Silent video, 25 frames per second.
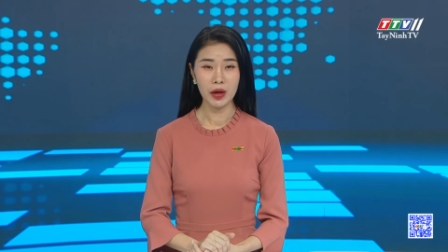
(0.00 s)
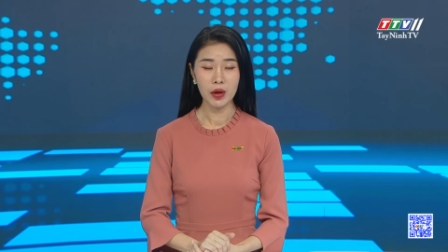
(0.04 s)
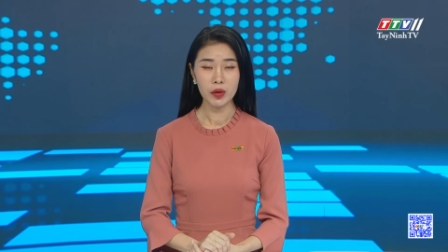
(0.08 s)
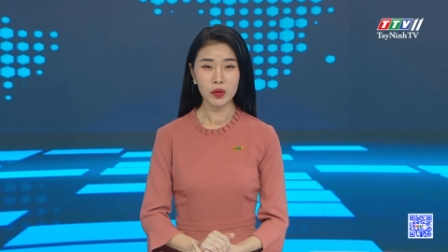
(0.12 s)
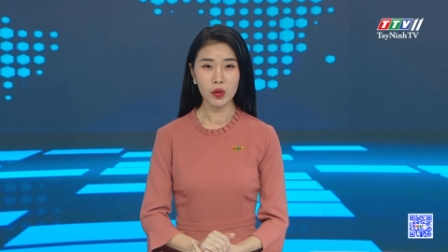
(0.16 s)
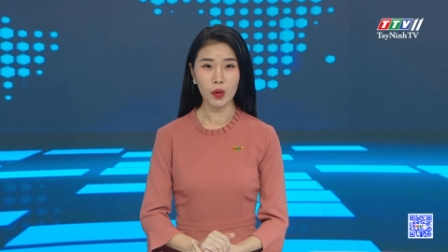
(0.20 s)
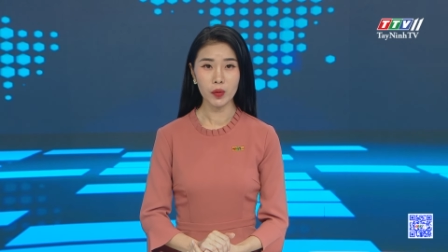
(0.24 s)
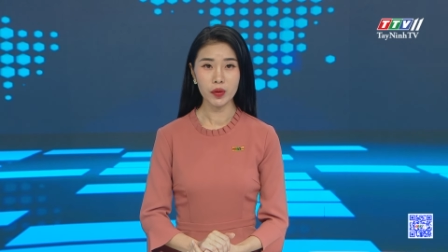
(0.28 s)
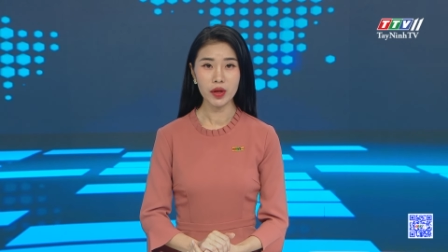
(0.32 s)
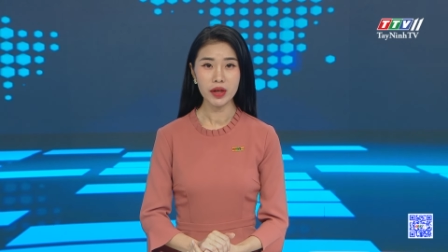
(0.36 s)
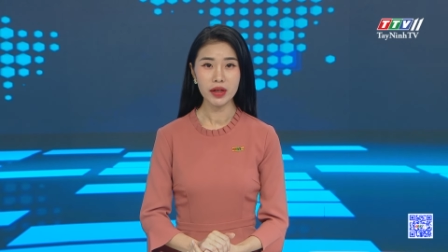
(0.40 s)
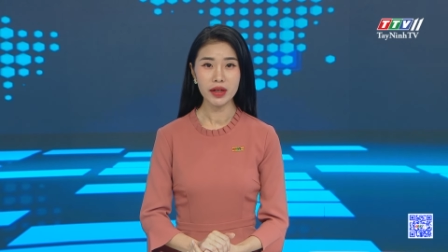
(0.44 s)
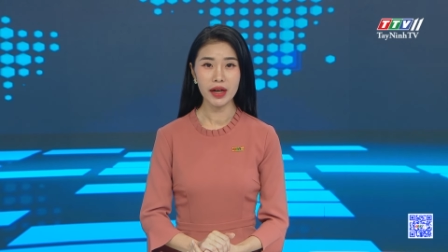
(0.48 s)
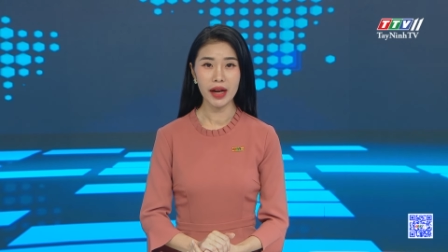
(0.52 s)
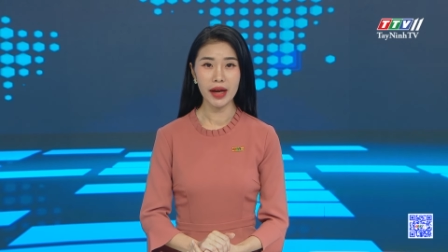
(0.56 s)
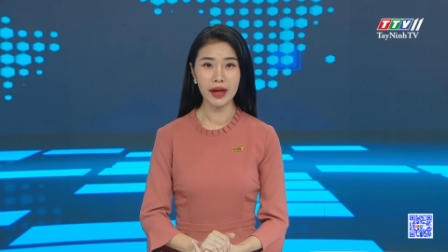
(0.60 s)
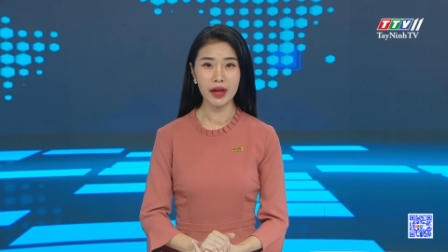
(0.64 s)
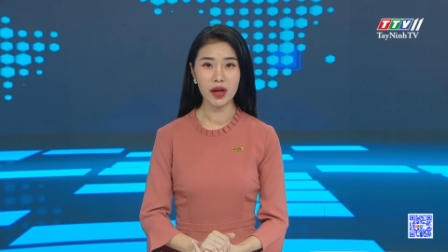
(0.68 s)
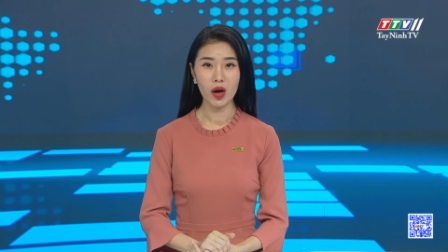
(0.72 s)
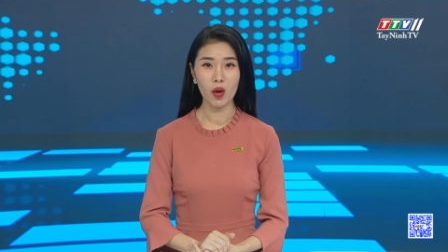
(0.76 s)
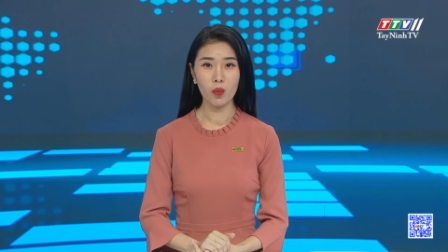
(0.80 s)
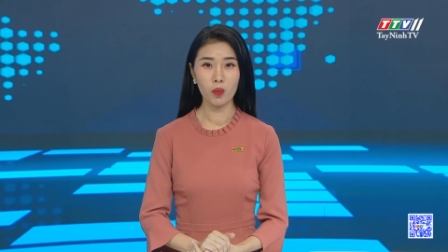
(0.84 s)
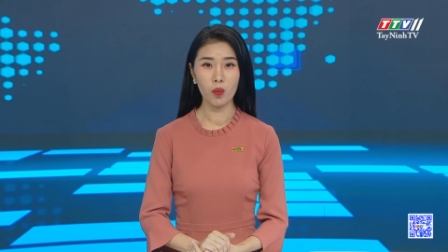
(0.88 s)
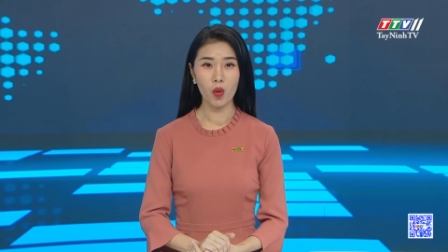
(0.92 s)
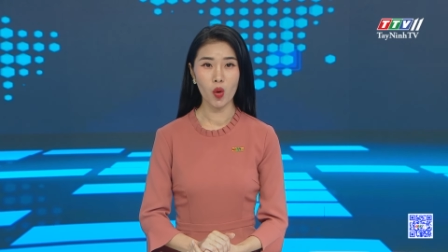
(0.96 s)
tổ chức lễ
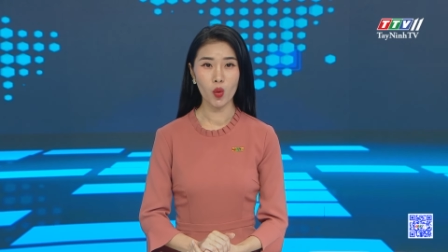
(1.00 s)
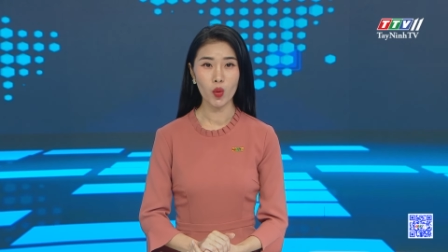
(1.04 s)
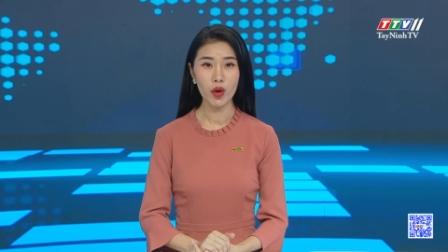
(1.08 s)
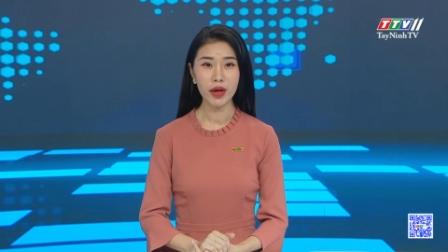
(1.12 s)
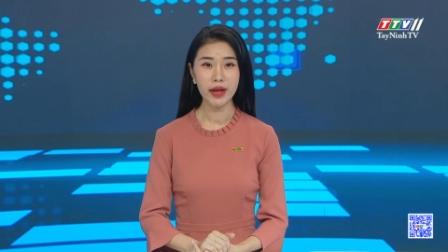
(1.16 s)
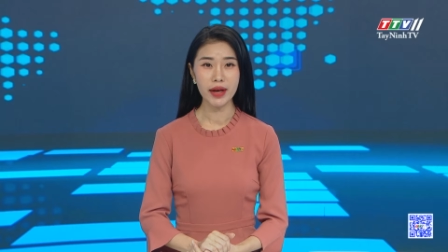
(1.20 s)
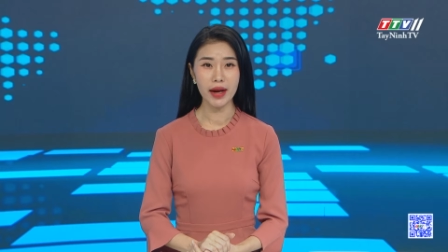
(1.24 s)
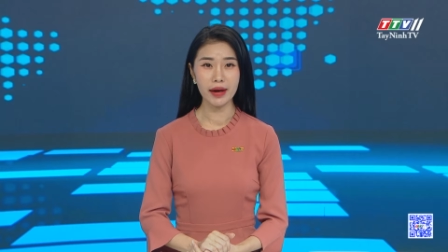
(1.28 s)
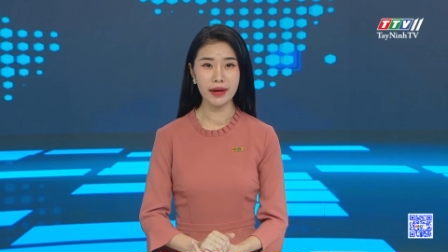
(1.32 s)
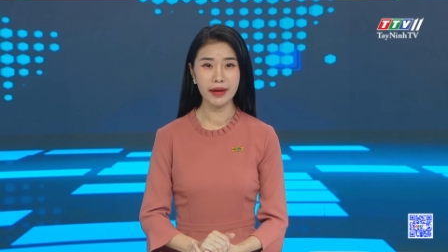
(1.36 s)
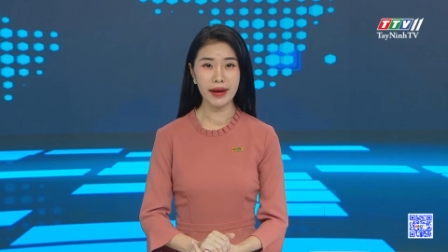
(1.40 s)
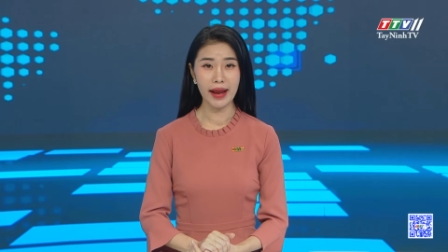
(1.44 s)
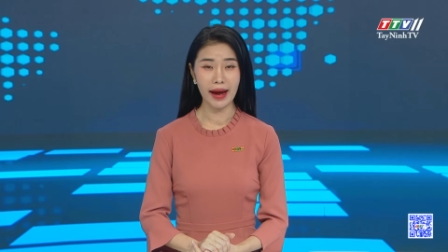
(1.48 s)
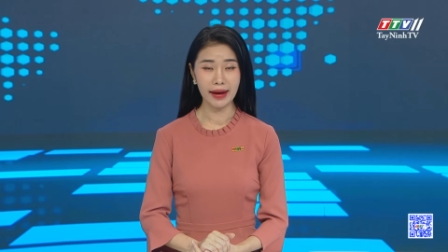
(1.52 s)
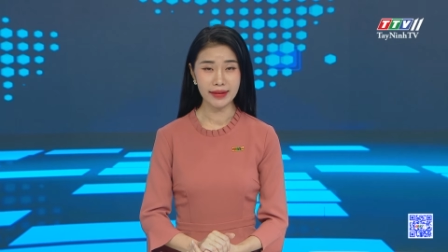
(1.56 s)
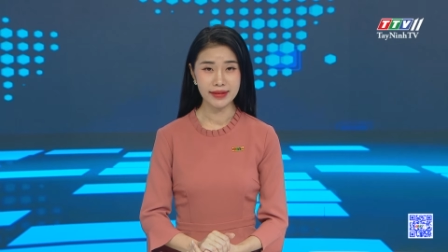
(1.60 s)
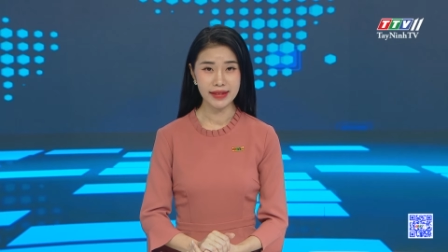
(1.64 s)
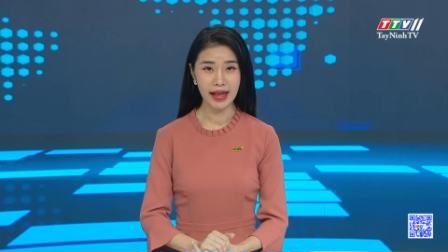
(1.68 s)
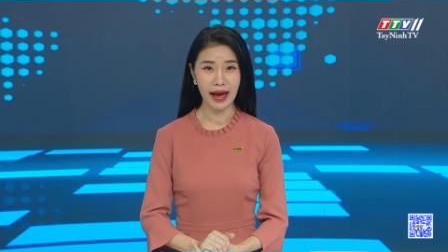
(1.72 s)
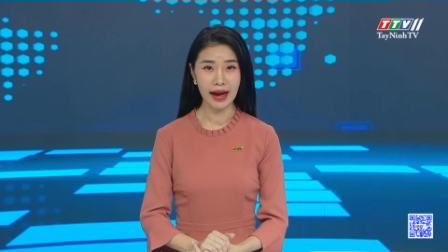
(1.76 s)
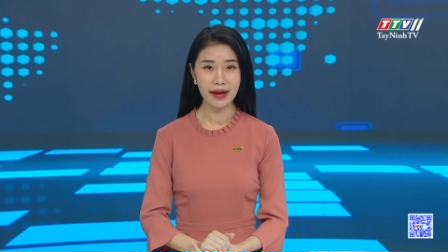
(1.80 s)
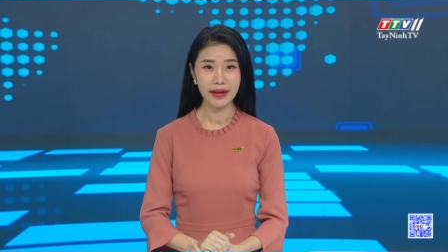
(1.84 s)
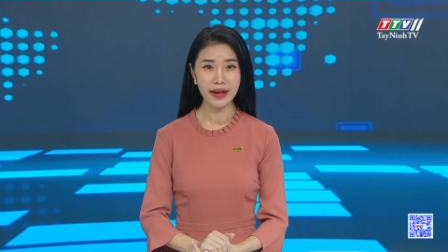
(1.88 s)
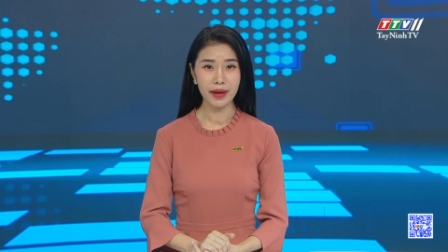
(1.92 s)
công bố quyết định đặc xá